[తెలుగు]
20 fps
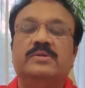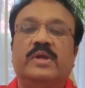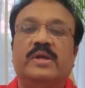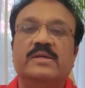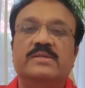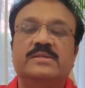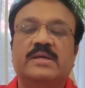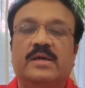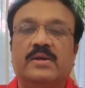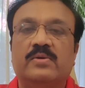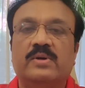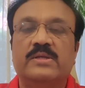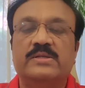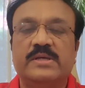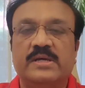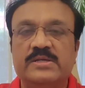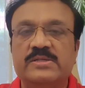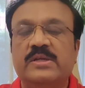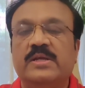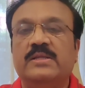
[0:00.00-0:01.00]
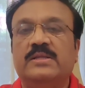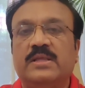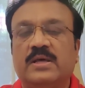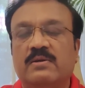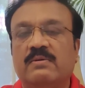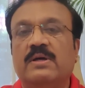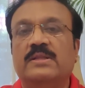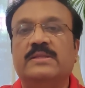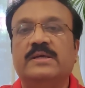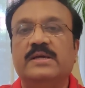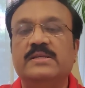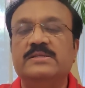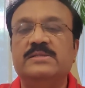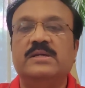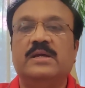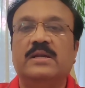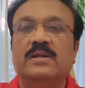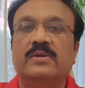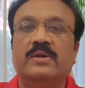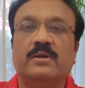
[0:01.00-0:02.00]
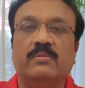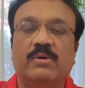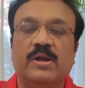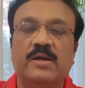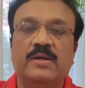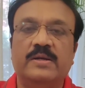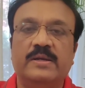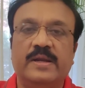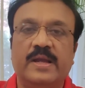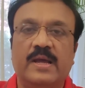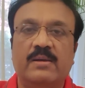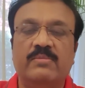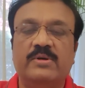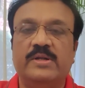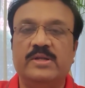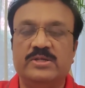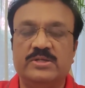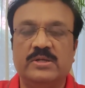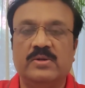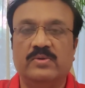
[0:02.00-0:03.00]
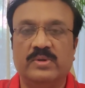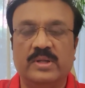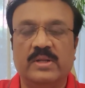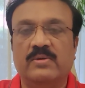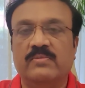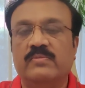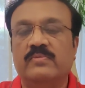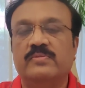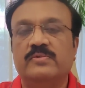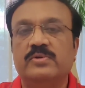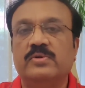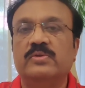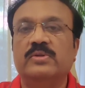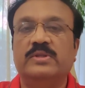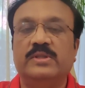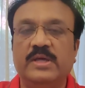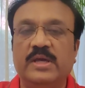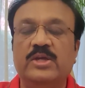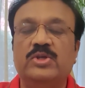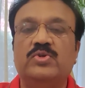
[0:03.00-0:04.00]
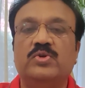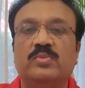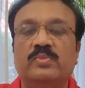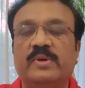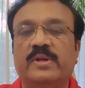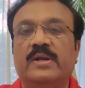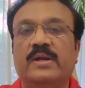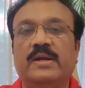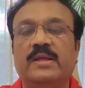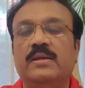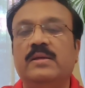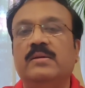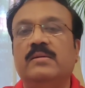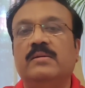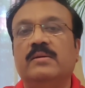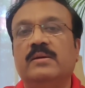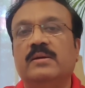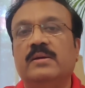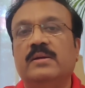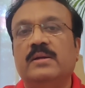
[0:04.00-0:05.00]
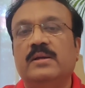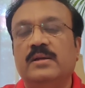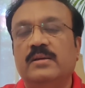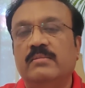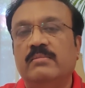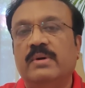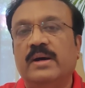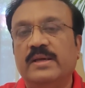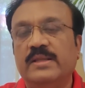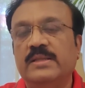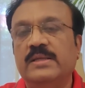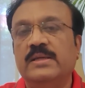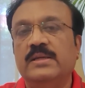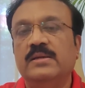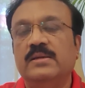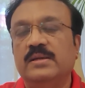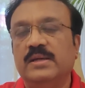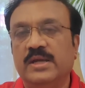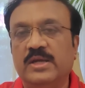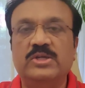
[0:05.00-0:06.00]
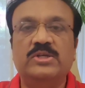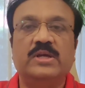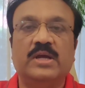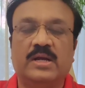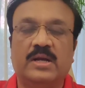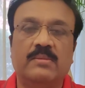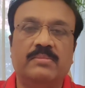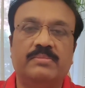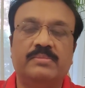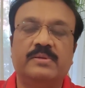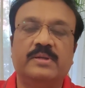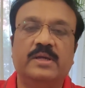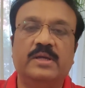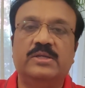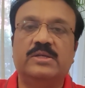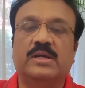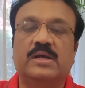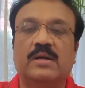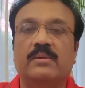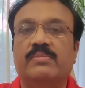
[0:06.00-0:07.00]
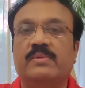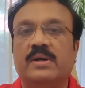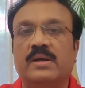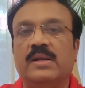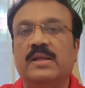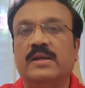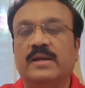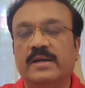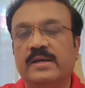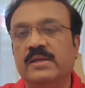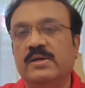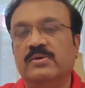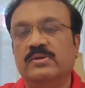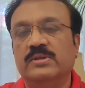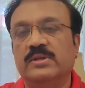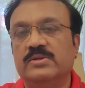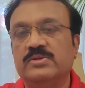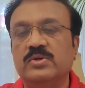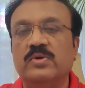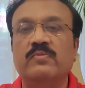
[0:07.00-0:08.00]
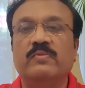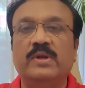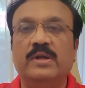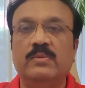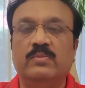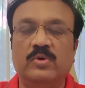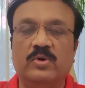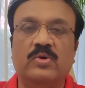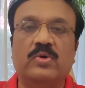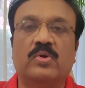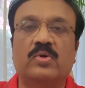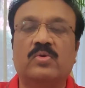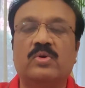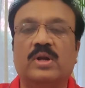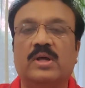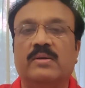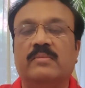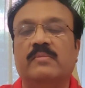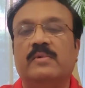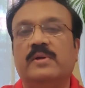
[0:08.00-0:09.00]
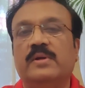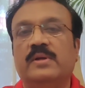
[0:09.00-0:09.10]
శ్రేయస్ అయ్యర్ కూడా సర్జరీ తర్వాత ఎన్సీఏలో రిహాబిలిటేషన్లో ఉన్నారు సో దే షుడ్ బి రెడీ బై ది ఏషియా కప్ ఏషియా కప్ కల్లా రెడీ అవుతారు సో వీళ్ళు ముగ్గురు కూడా